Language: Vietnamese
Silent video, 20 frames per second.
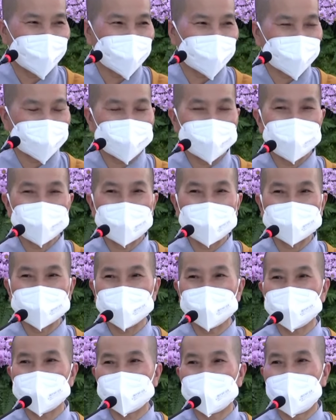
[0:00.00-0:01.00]
Mà dưới mắt
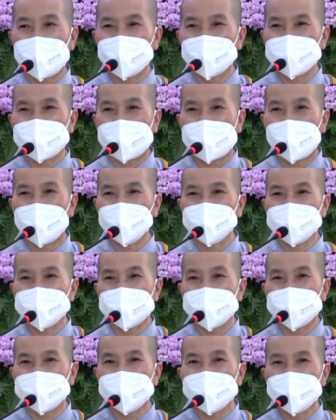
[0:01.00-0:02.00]
người học đạo
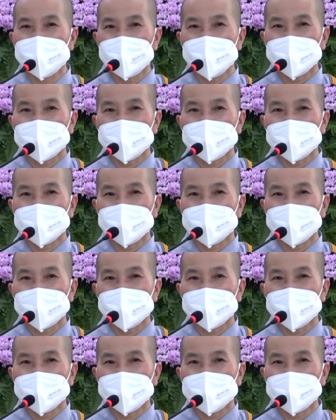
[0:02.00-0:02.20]
thì